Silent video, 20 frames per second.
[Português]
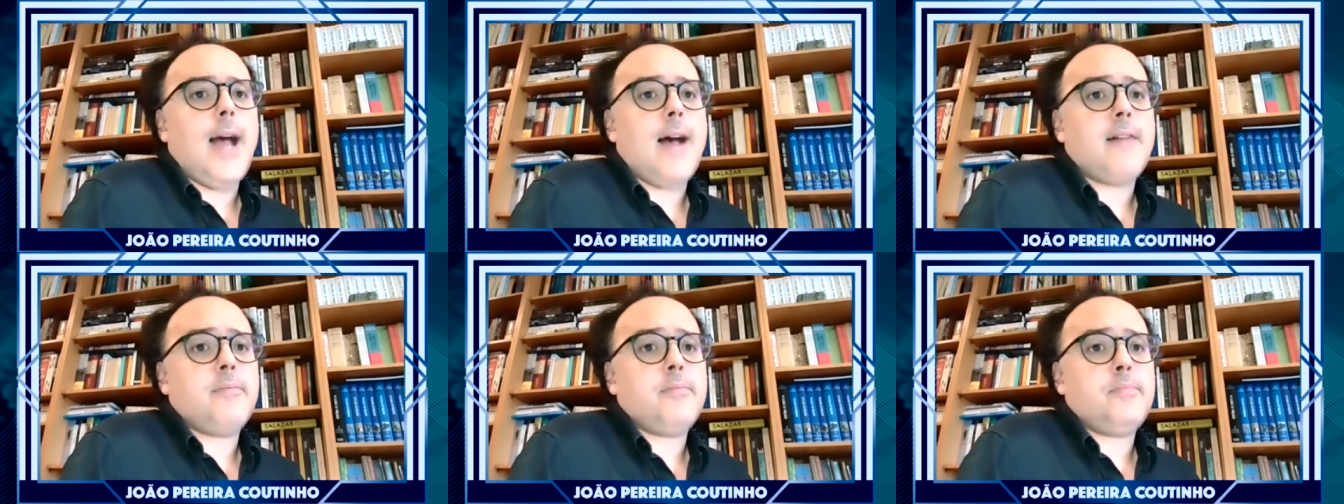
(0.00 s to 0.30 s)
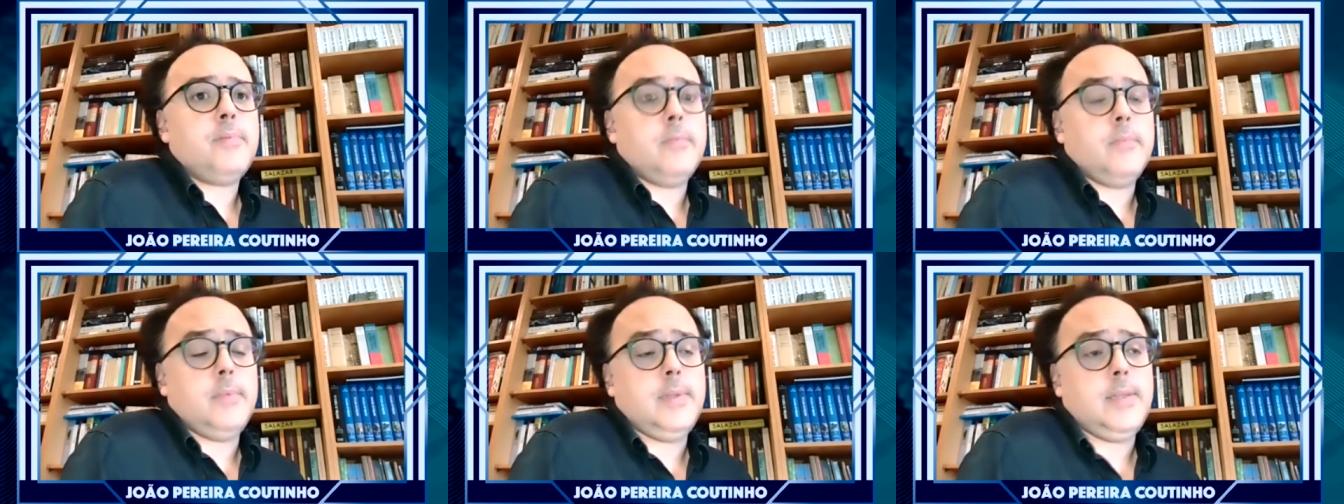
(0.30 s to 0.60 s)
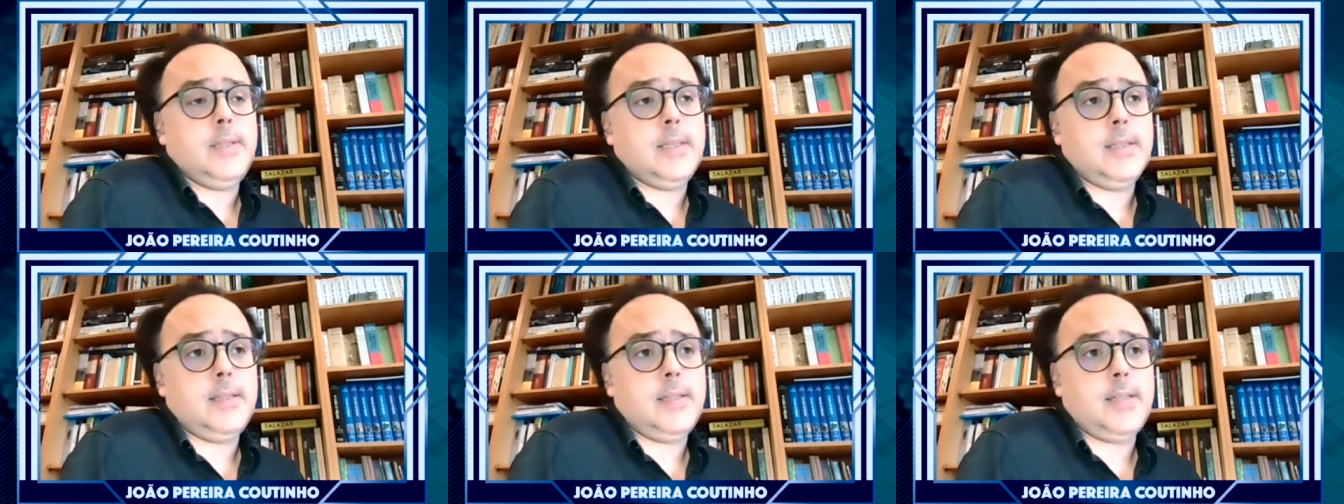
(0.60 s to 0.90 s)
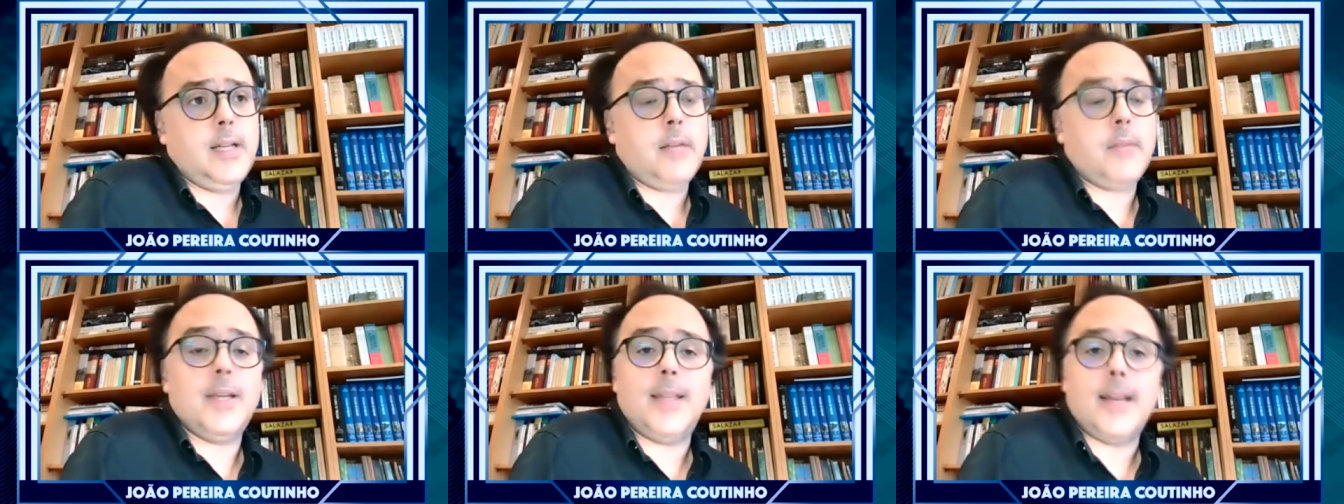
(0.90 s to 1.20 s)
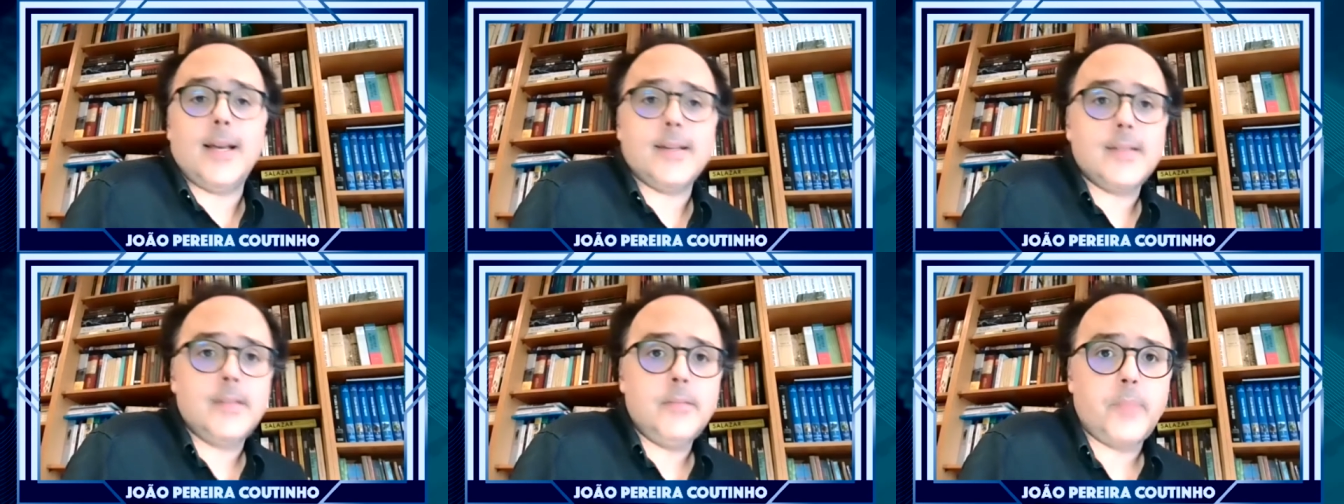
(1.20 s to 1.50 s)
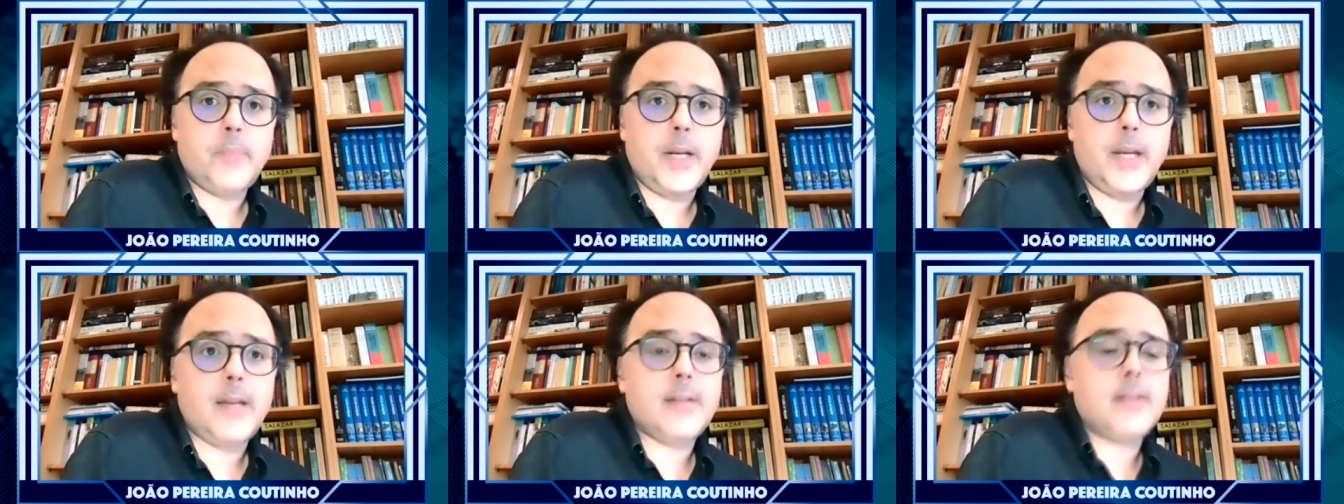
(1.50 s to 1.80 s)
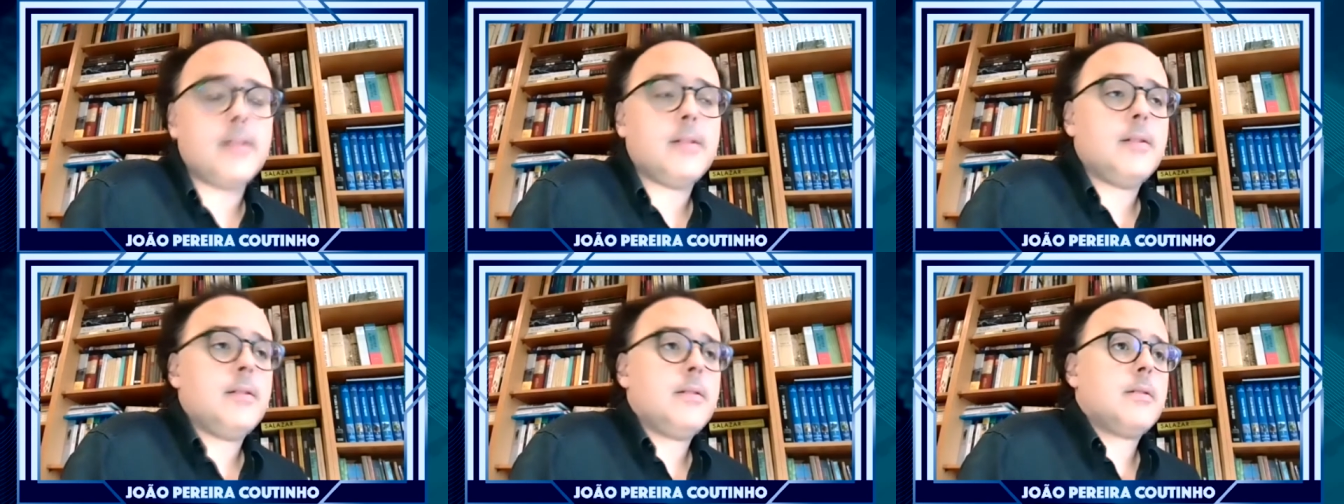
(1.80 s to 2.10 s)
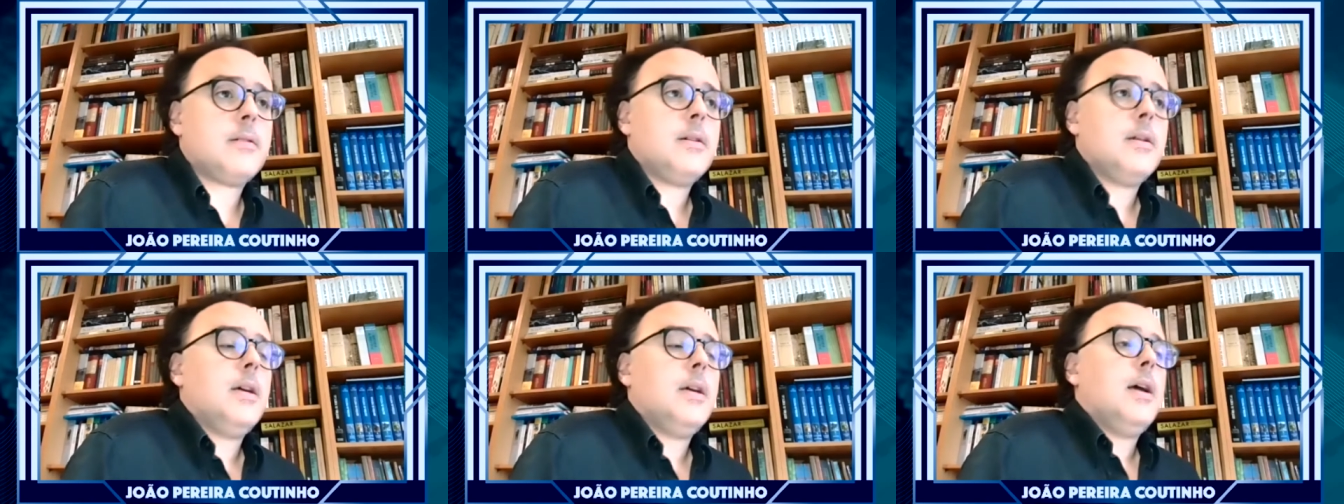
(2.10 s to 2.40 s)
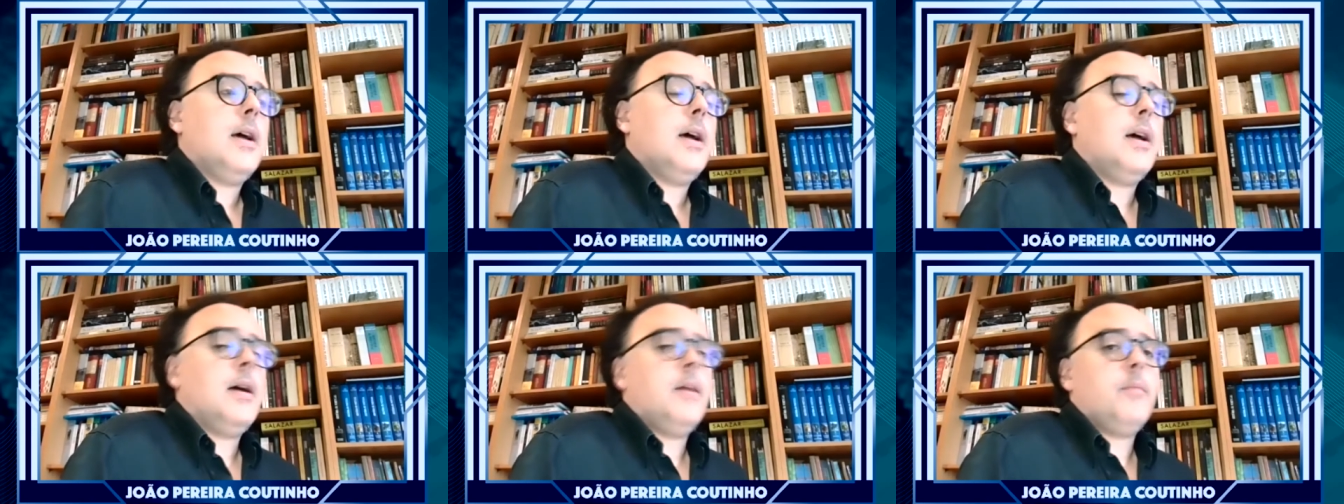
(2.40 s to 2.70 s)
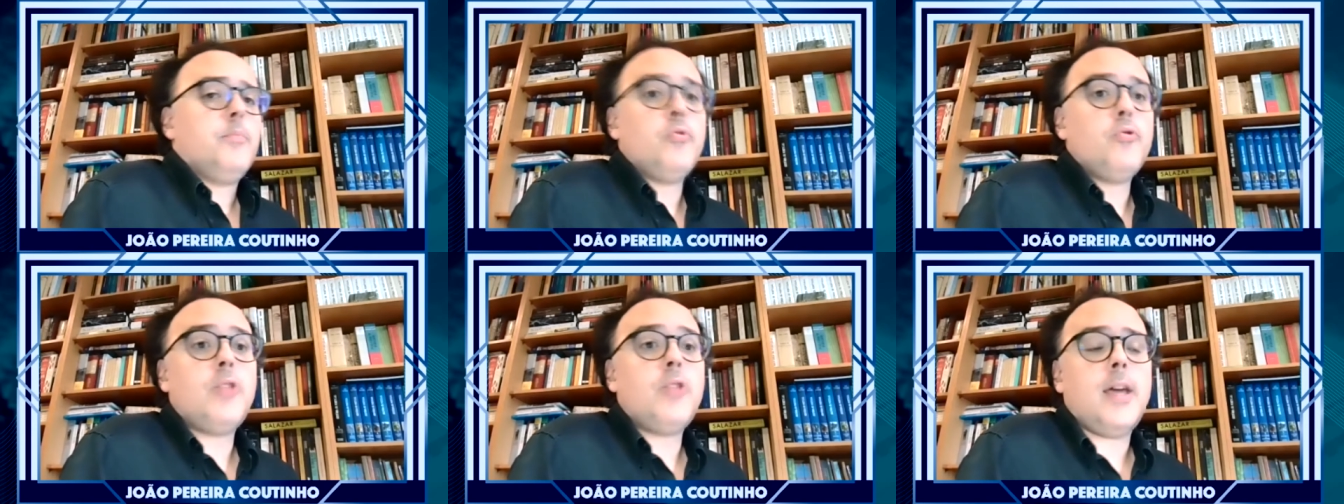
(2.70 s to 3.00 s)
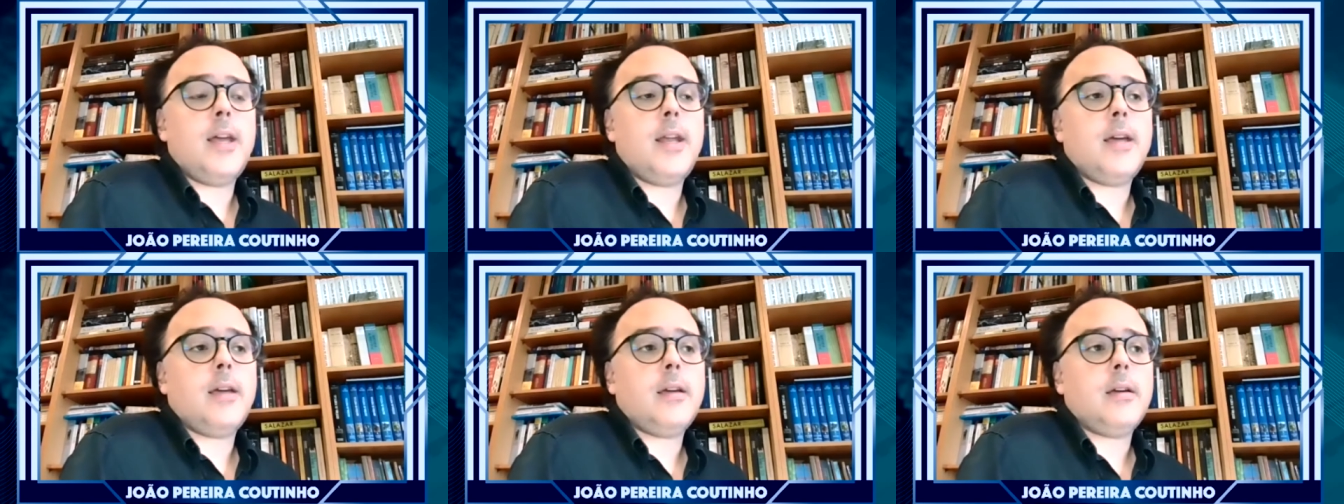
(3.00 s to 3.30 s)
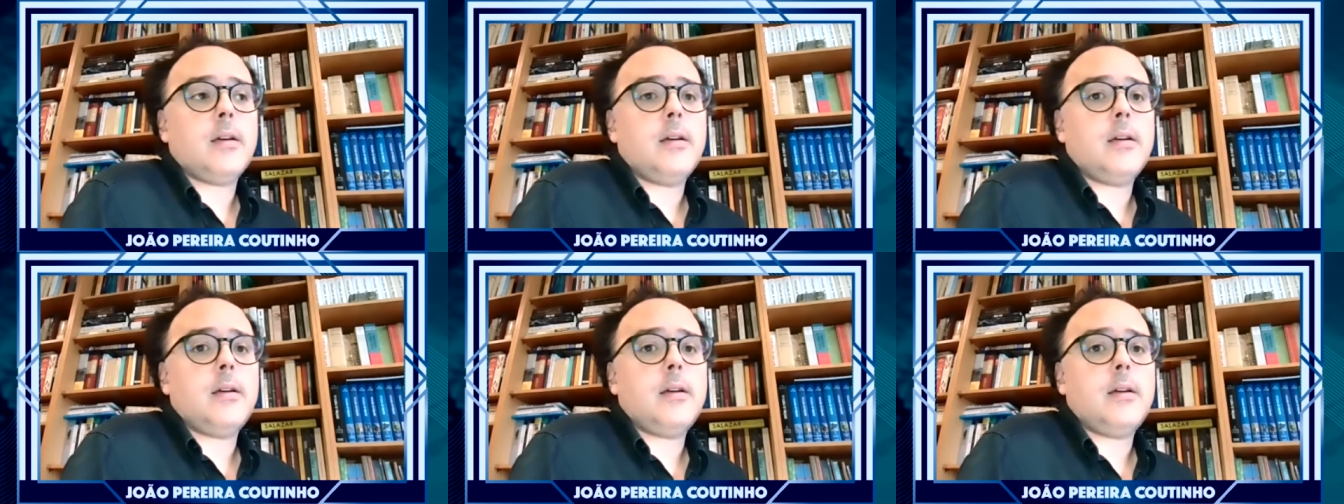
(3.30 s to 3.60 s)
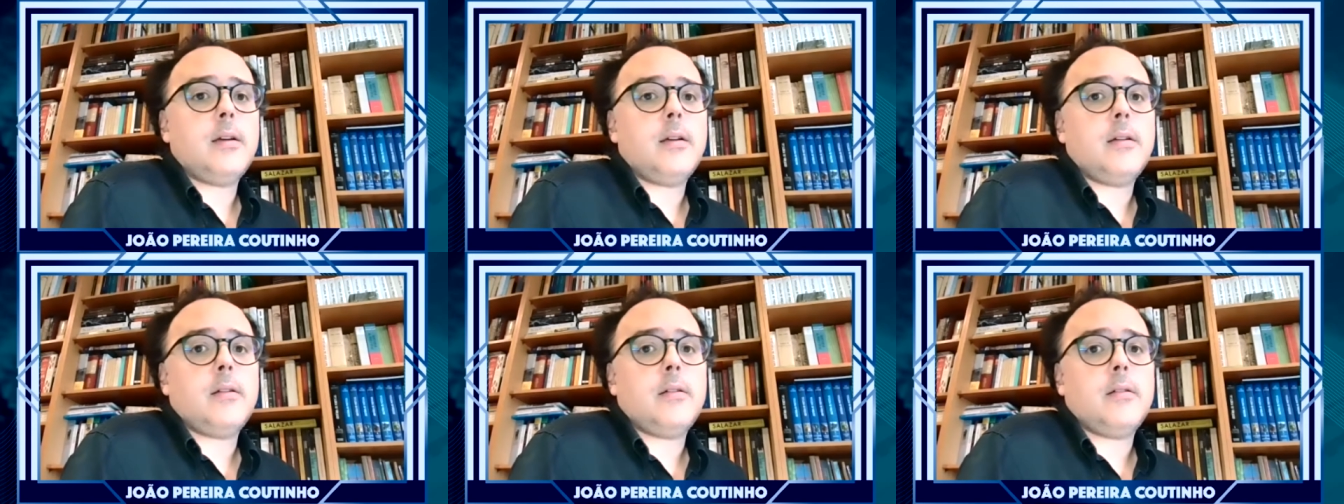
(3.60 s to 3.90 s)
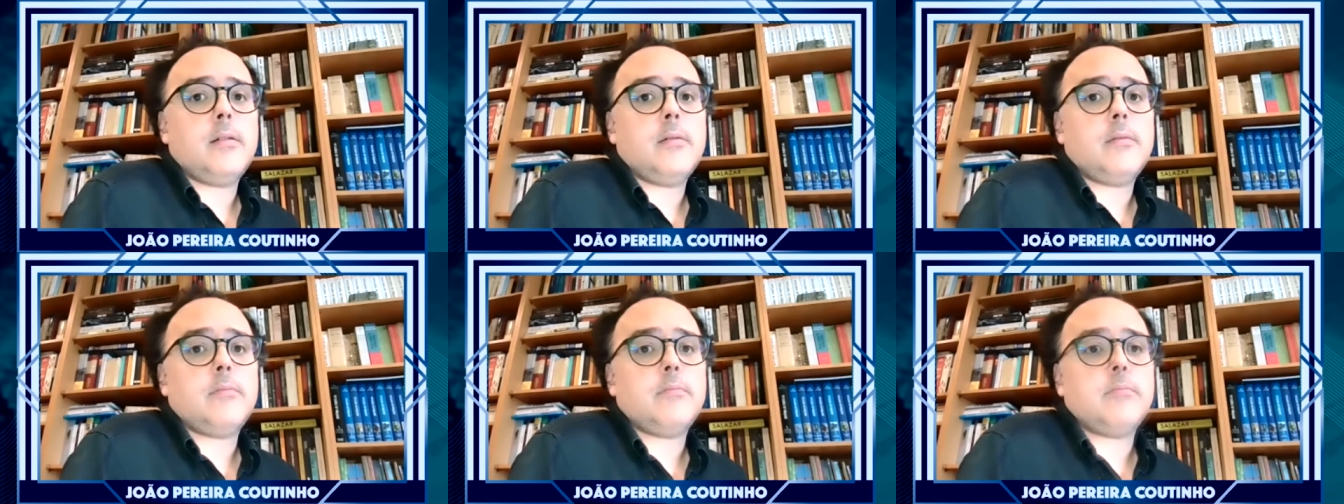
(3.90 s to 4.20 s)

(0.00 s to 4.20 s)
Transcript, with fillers: cabe essencialmente às empresas eh, poderem eh,